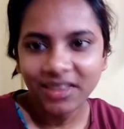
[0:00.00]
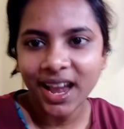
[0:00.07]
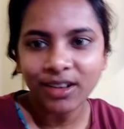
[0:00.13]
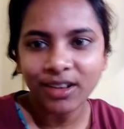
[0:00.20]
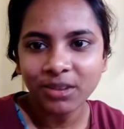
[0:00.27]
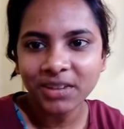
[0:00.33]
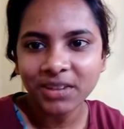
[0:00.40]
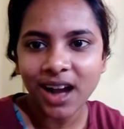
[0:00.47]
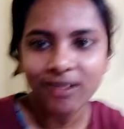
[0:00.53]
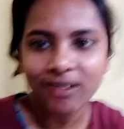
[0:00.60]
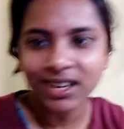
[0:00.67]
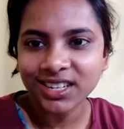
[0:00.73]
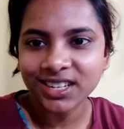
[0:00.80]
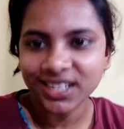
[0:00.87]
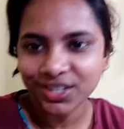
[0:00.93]
এখন আমি
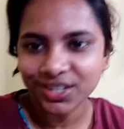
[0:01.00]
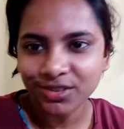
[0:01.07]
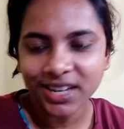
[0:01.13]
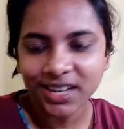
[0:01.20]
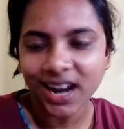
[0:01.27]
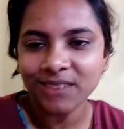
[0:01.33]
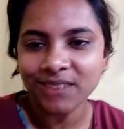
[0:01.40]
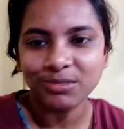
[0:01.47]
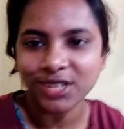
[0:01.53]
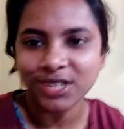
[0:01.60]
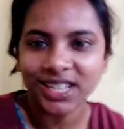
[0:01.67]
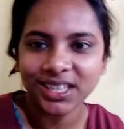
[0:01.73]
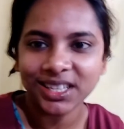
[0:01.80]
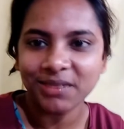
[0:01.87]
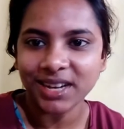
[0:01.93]
খাওয়াটা শেষ করি আর বসে
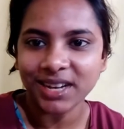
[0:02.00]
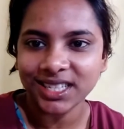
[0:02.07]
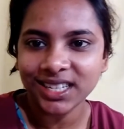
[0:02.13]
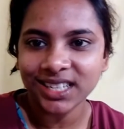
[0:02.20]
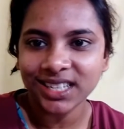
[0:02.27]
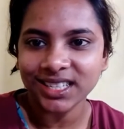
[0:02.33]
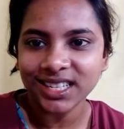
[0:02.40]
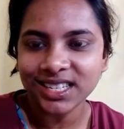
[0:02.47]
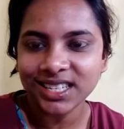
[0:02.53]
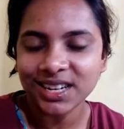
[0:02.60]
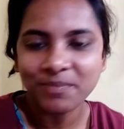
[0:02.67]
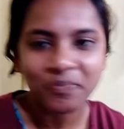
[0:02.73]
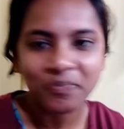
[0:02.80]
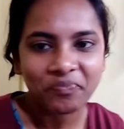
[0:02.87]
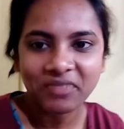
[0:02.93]
থাকতে পারছি না জাস্ট
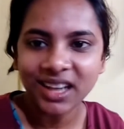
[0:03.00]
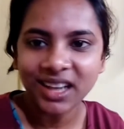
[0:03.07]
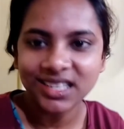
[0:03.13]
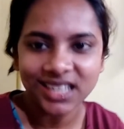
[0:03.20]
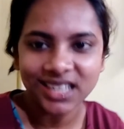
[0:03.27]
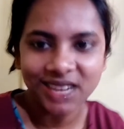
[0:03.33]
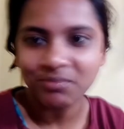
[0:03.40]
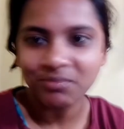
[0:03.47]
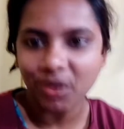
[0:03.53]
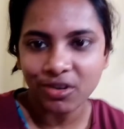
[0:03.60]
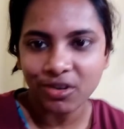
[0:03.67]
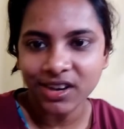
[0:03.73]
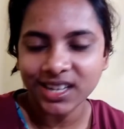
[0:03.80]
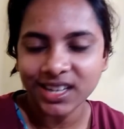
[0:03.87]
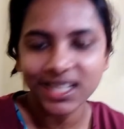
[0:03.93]
চিকেন
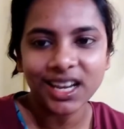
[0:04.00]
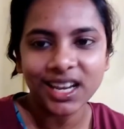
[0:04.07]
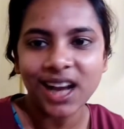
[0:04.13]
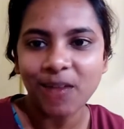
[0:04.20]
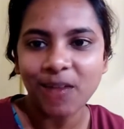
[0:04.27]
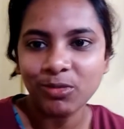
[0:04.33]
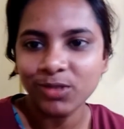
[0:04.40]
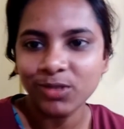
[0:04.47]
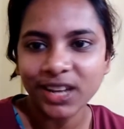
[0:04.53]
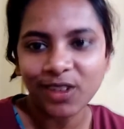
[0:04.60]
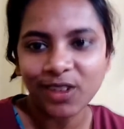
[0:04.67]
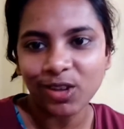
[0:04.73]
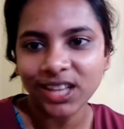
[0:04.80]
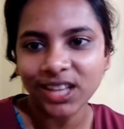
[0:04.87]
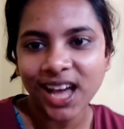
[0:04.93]
পকোড়াটা দিয়ে খাবো বলে
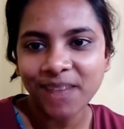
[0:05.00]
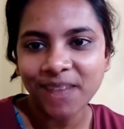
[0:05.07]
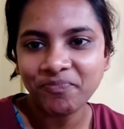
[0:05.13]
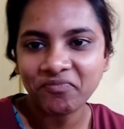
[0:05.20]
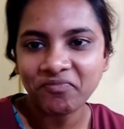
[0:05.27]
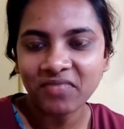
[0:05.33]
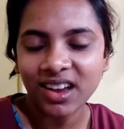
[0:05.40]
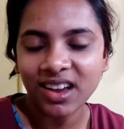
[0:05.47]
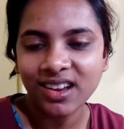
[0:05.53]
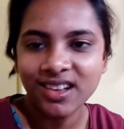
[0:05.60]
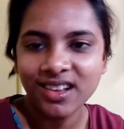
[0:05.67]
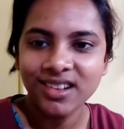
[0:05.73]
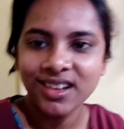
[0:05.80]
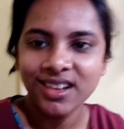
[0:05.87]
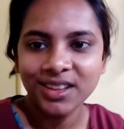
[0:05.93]
কথা
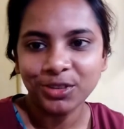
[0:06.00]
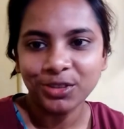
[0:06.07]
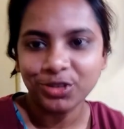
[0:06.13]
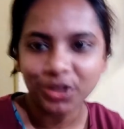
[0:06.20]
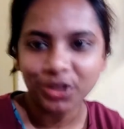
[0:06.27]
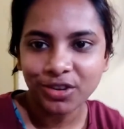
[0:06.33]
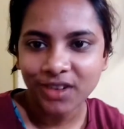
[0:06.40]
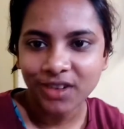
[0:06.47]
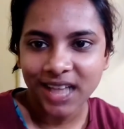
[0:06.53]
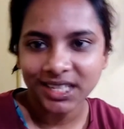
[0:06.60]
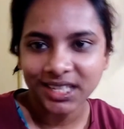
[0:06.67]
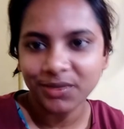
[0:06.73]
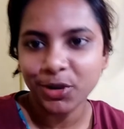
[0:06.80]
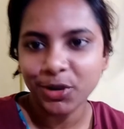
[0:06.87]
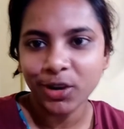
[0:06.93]
চলো
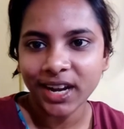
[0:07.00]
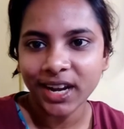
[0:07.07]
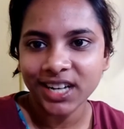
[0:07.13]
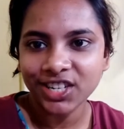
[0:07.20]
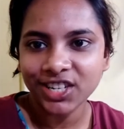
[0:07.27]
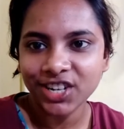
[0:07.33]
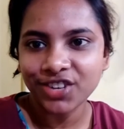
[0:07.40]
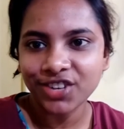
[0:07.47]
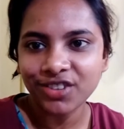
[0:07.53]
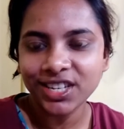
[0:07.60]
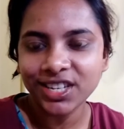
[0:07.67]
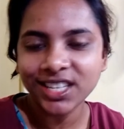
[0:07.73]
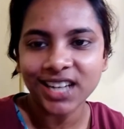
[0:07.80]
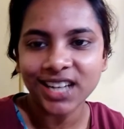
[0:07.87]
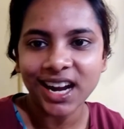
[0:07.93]
আজকে ভিডিওটা এখানে শেষ
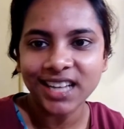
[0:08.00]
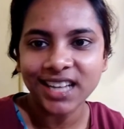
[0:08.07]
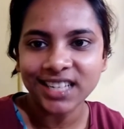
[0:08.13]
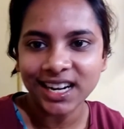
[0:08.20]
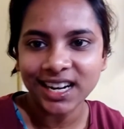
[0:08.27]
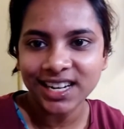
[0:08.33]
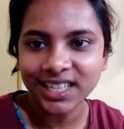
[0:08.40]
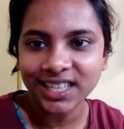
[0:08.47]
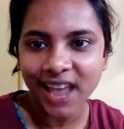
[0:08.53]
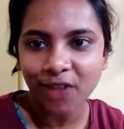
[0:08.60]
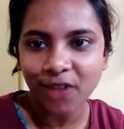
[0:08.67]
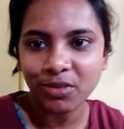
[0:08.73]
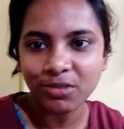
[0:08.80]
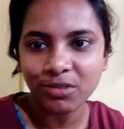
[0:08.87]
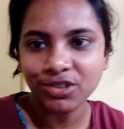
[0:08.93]
করছি যারা এই চ্যানেলটিতে
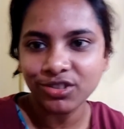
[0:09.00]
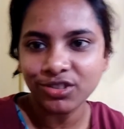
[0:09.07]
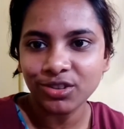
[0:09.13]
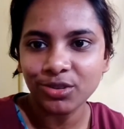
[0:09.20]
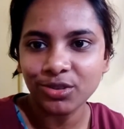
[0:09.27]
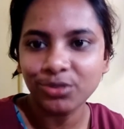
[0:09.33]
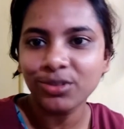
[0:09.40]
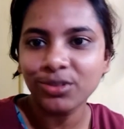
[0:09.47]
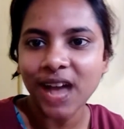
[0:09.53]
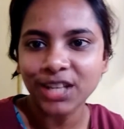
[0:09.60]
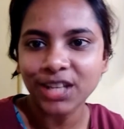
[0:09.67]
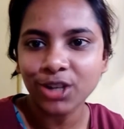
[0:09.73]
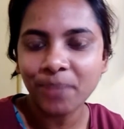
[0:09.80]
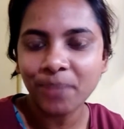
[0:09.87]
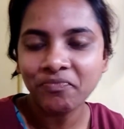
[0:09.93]
এখনও পর্যন্ত নতুন
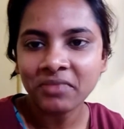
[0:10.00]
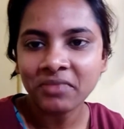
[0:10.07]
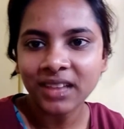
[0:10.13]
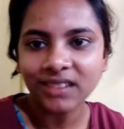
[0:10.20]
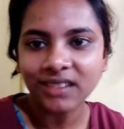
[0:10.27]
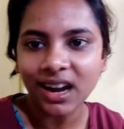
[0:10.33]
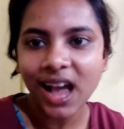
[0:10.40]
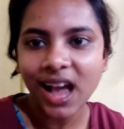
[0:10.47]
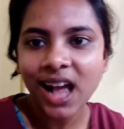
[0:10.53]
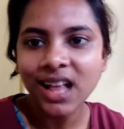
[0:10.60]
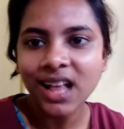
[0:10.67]
আছো তারা